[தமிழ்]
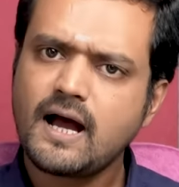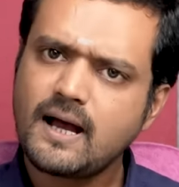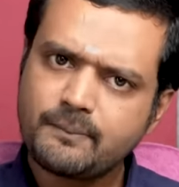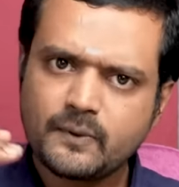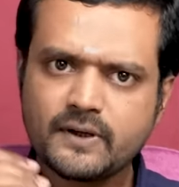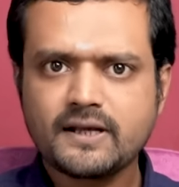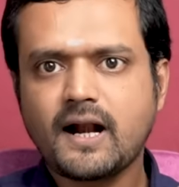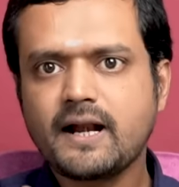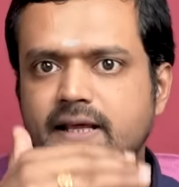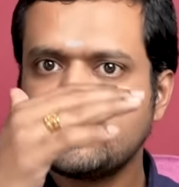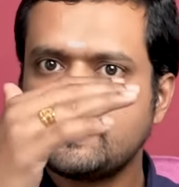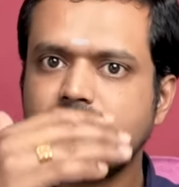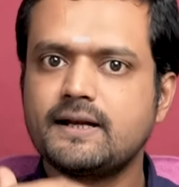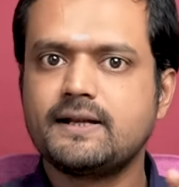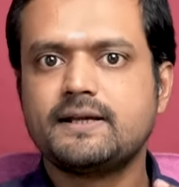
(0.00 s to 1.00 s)
அப்போ நீ
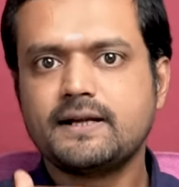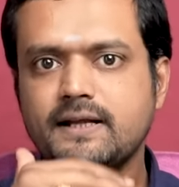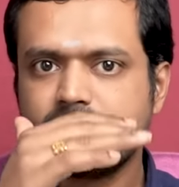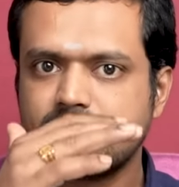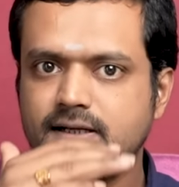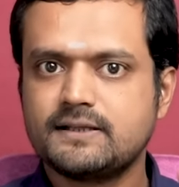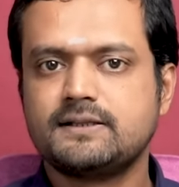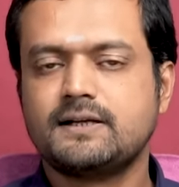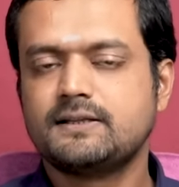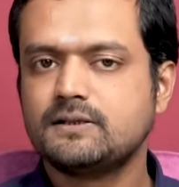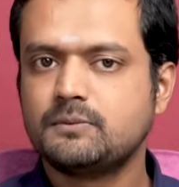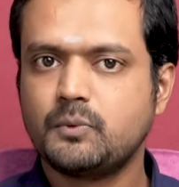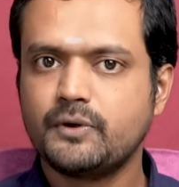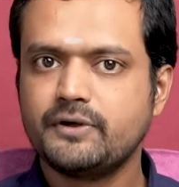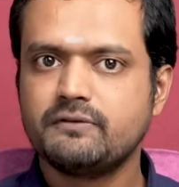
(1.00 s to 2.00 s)
அடிக்கடி அடிக்கடி அந்த இடத்த
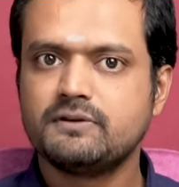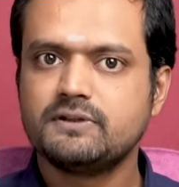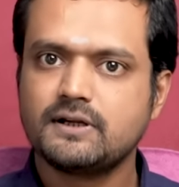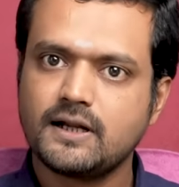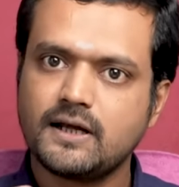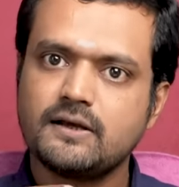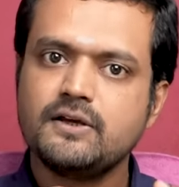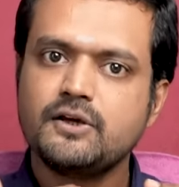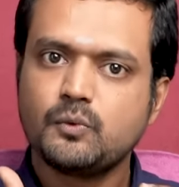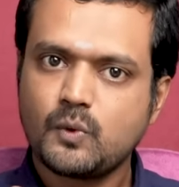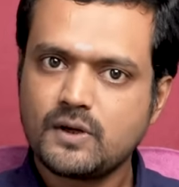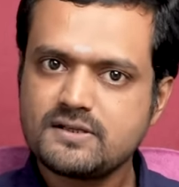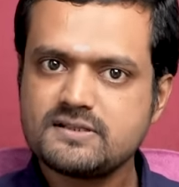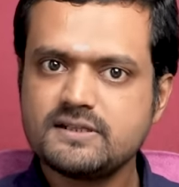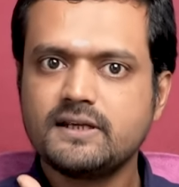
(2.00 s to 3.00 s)
இடத்துக்கு போயிட்டு வந்துக்கலாம்
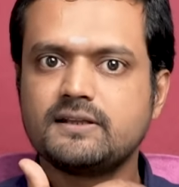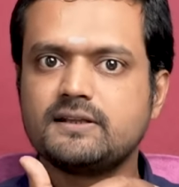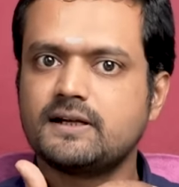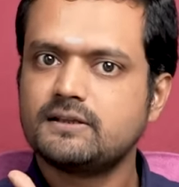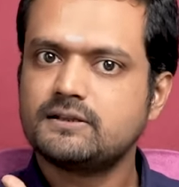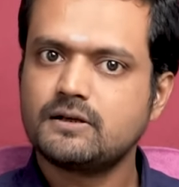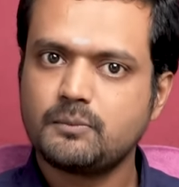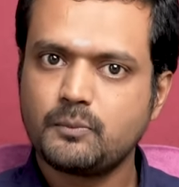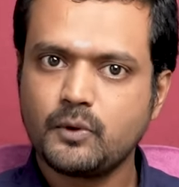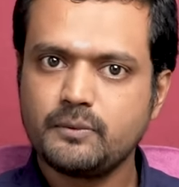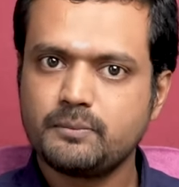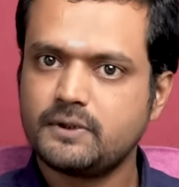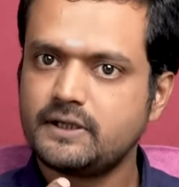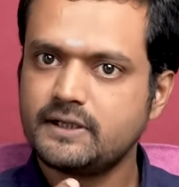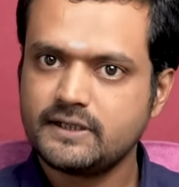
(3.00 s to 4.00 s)
ஒன்ஸ் நீ அந்த இடத்துக்கு
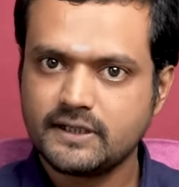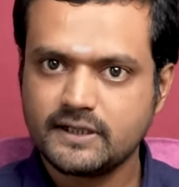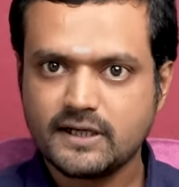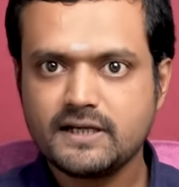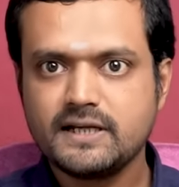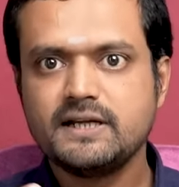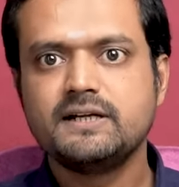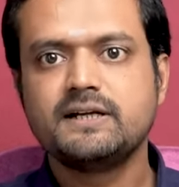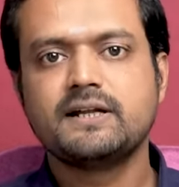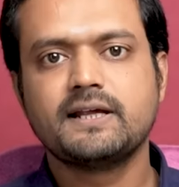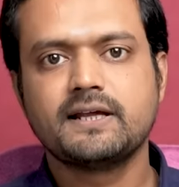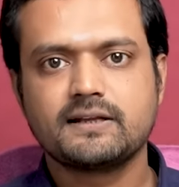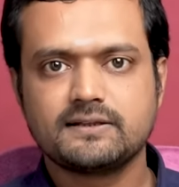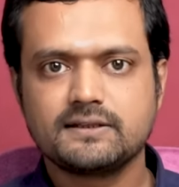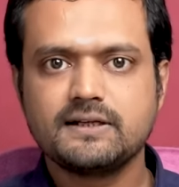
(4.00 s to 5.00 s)
போய் பழகிட்டேன்னா நீண்ட
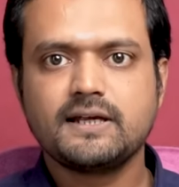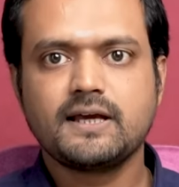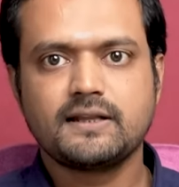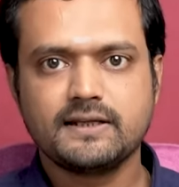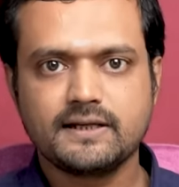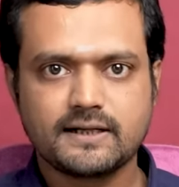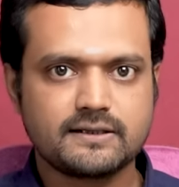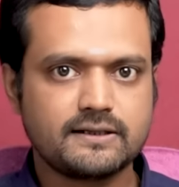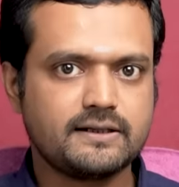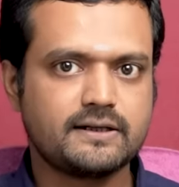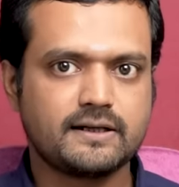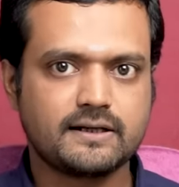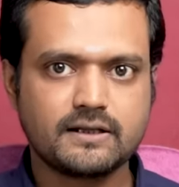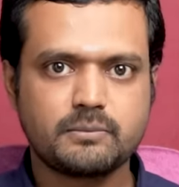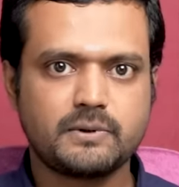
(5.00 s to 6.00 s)
நேரத்துக்கு நீ அதே இடத்துல
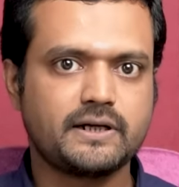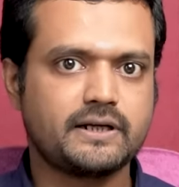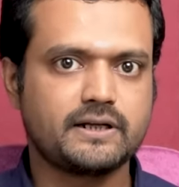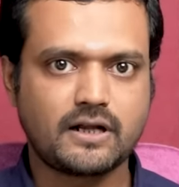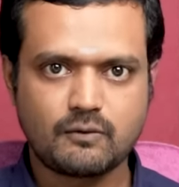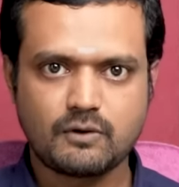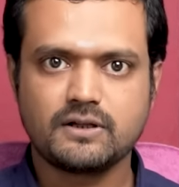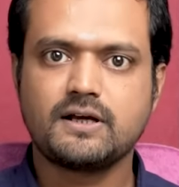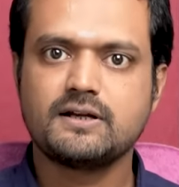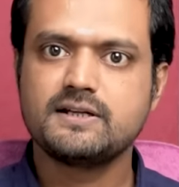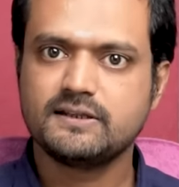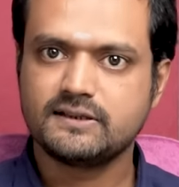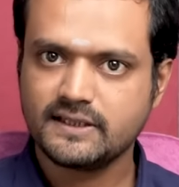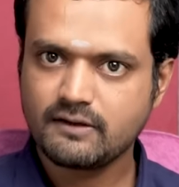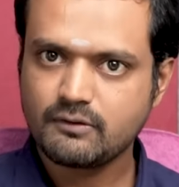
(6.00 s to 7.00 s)
இருக்கிறதுக்கு பழகிக்கலாம் அவ்வளோதான்
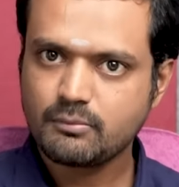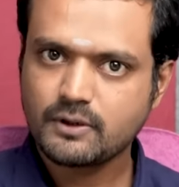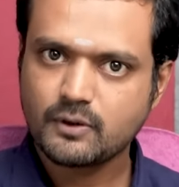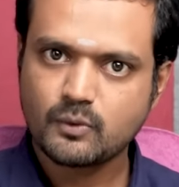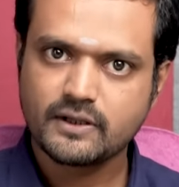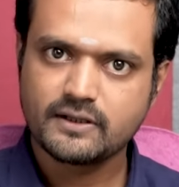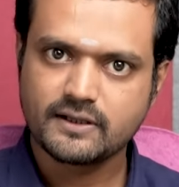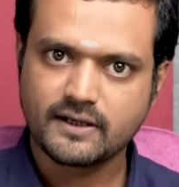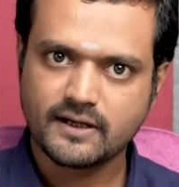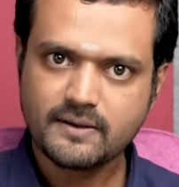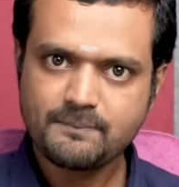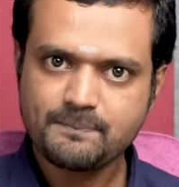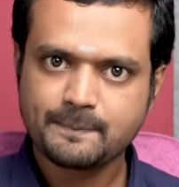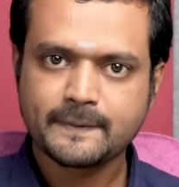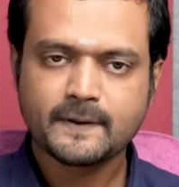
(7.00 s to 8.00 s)
நீ
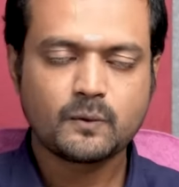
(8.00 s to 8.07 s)
தேவைப்படக்கூடியதெல்லாம்